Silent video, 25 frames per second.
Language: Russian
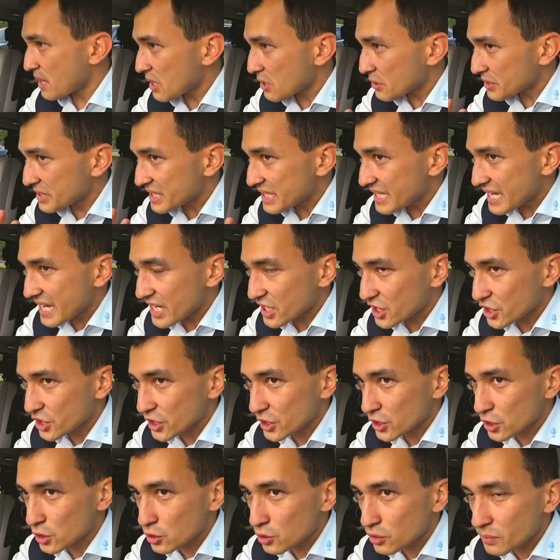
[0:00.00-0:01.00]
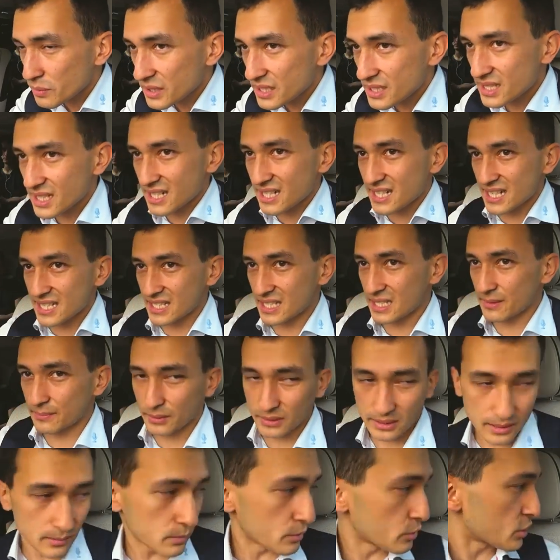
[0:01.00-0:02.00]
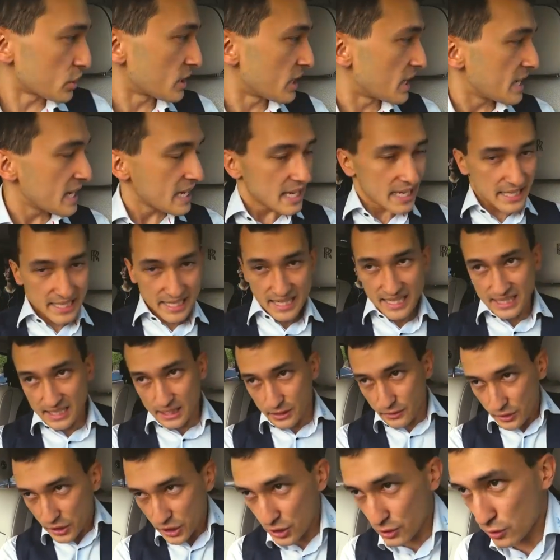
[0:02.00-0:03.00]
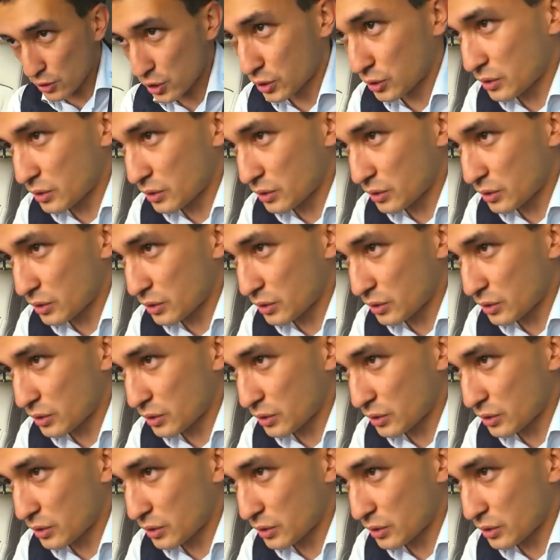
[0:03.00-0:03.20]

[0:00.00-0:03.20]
полнейшей шумоизоляции, потому что я слышал,